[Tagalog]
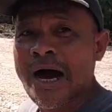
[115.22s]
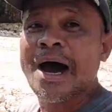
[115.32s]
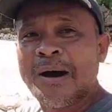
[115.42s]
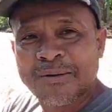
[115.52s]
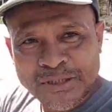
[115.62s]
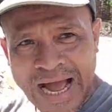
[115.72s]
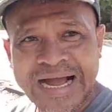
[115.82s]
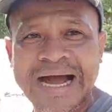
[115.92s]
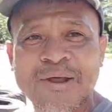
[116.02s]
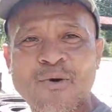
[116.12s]
oh,
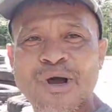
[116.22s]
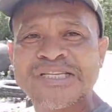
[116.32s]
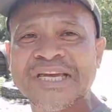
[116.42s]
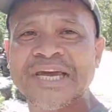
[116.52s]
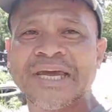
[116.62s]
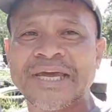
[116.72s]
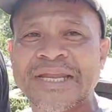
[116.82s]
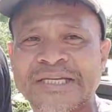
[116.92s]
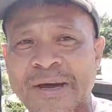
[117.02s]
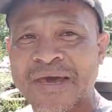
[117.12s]
akala ko kasi
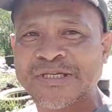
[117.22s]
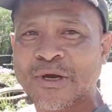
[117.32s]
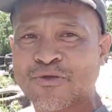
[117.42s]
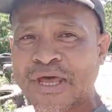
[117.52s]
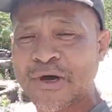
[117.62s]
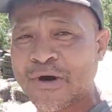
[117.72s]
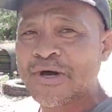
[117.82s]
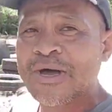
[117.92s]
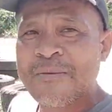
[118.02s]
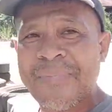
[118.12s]
nasa Mexico tayo.
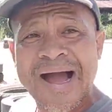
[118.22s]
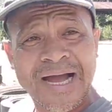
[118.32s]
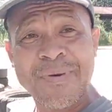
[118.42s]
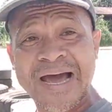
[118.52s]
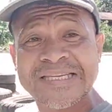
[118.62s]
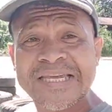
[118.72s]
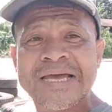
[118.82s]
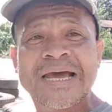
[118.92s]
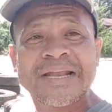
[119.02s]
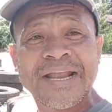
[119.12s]
Mga kablogs,
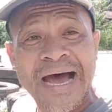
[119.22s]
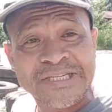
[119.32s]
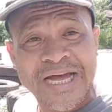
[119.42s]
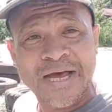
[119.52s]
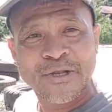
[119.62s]
nasa